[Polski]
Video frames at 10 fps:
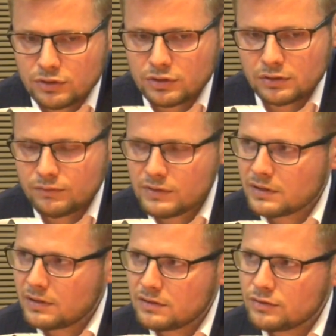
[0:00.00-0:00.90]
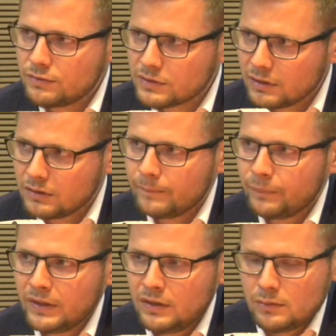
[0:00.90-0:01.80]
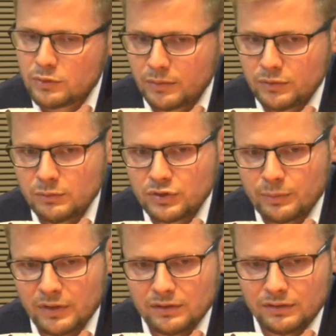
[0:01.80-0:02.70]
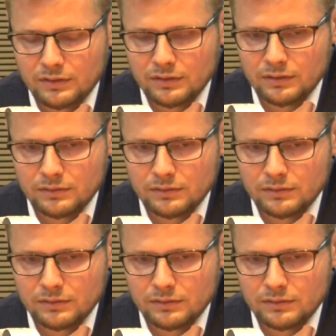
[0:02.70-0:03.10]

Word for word: środowiska sędziowskiego. Przypomnijmy, że pan e, e,